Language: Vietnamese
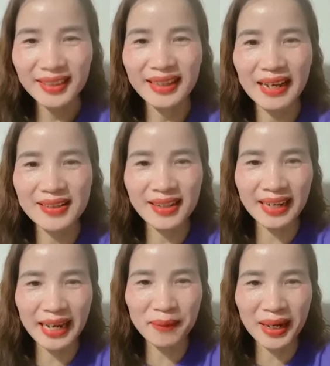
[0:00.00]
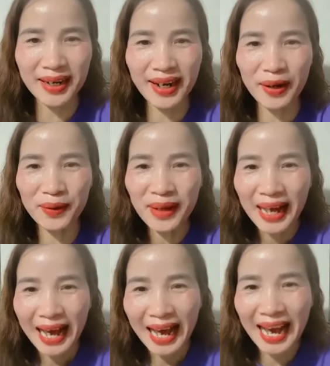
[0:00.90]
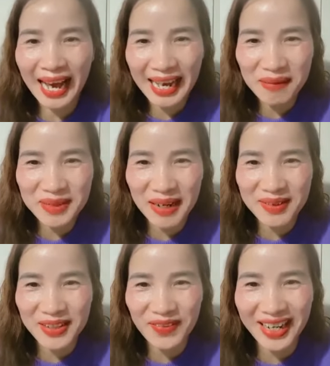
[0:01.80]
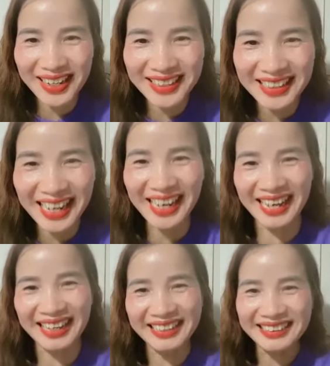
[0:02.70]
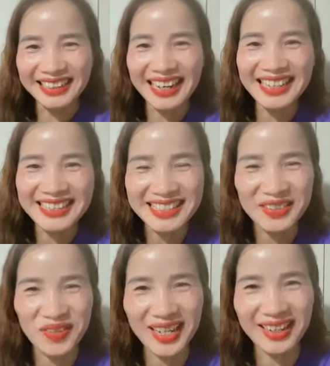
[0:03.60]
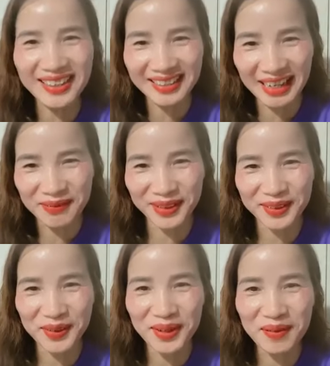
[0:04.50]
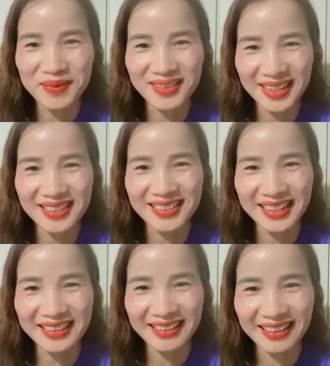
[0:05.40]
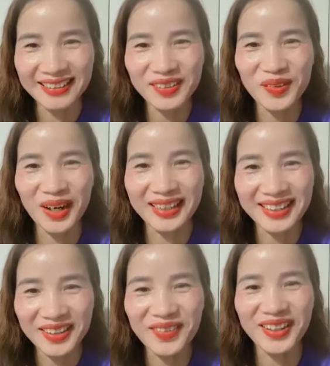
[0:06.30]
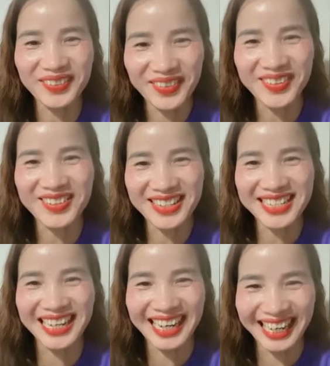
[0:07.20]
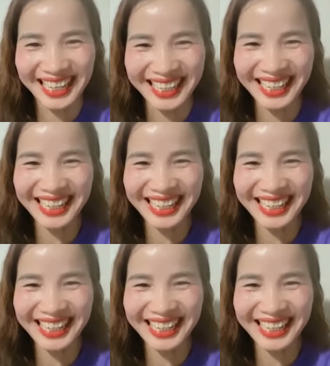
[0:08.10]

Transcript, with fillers: Hiện tại giờ là em đang ở đâu? À, em chào chị Phan Lịnh nhá. Đấy, chị Phan Lịnh là một cổ đông rất rất lớn của Tây Nguyên quý cô chú anh chị ạ.